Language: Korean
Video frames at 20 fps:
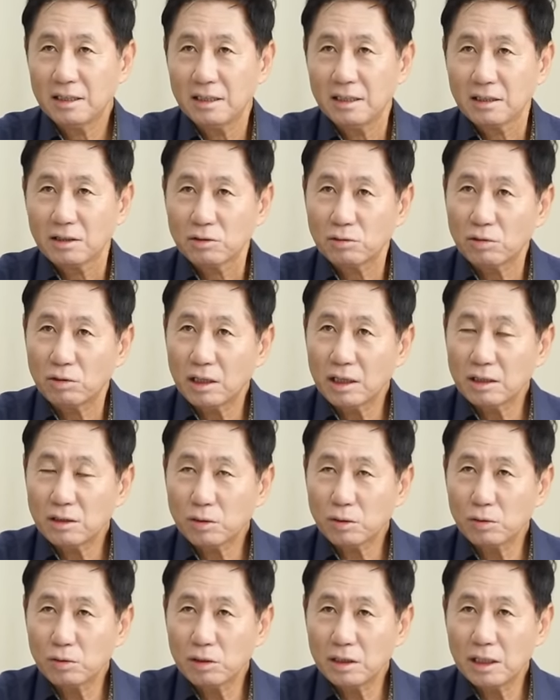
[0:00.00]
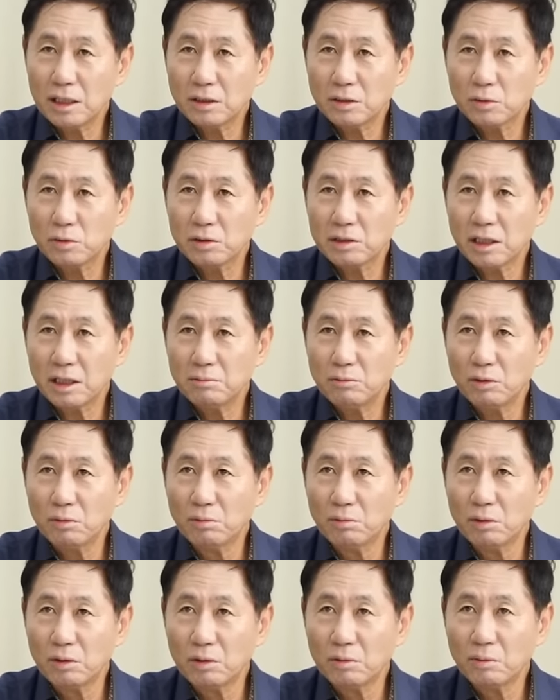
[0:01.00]
그동안에 소고기, 돼지고기 잘 못
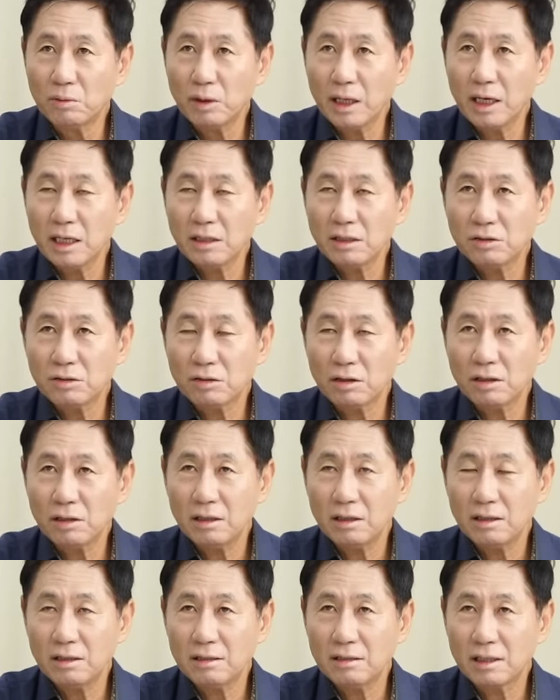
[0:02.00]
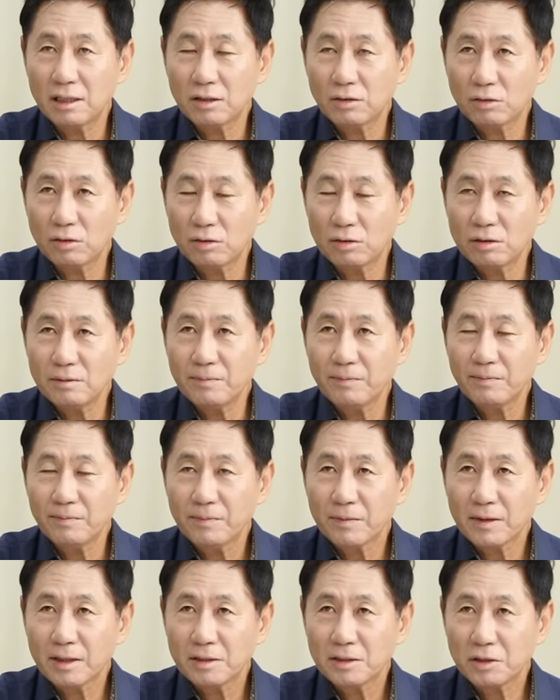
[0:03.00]
먹은 모양이죠. 한동훈
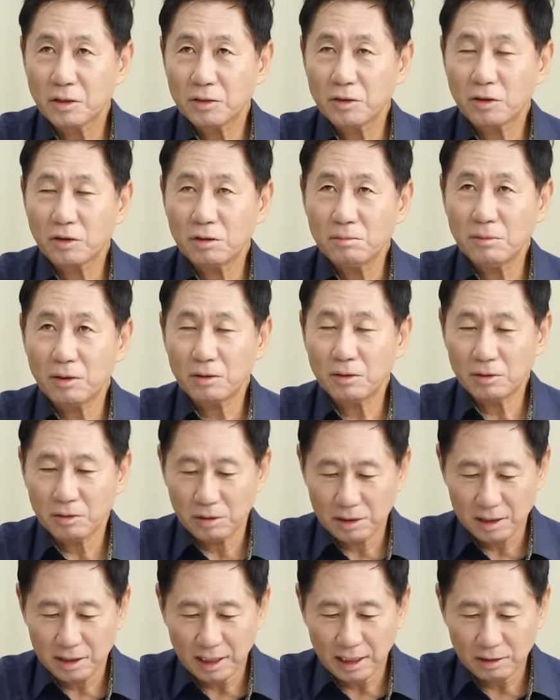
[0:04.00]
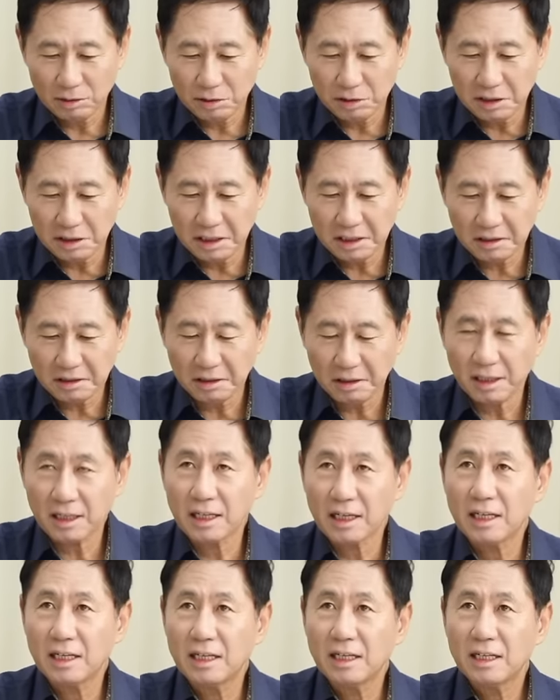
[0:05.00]
저녁을 먹은 것이다. 아주
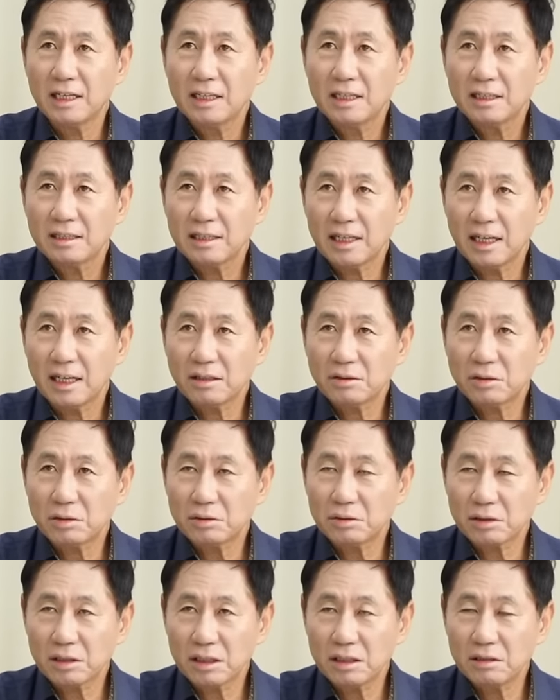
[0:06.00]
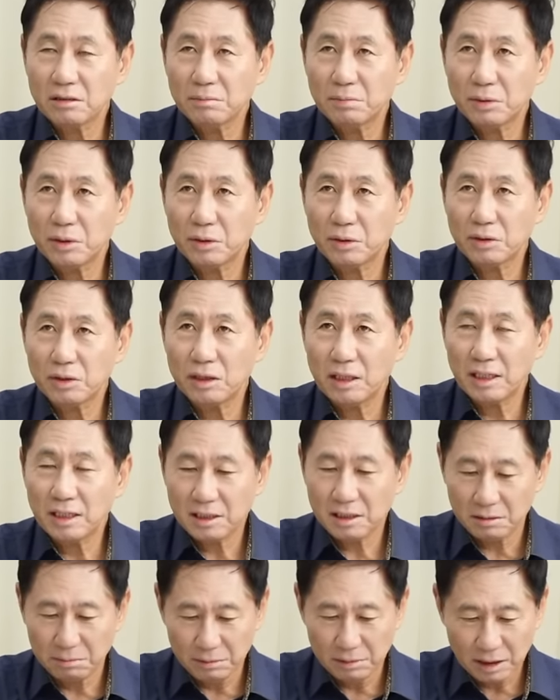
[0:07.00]
시니컬하게 냉소적인 표현을
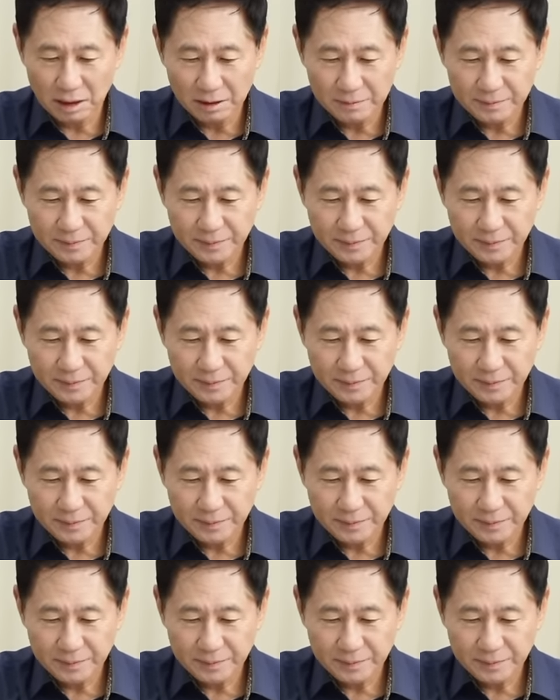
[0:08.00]
했습니다.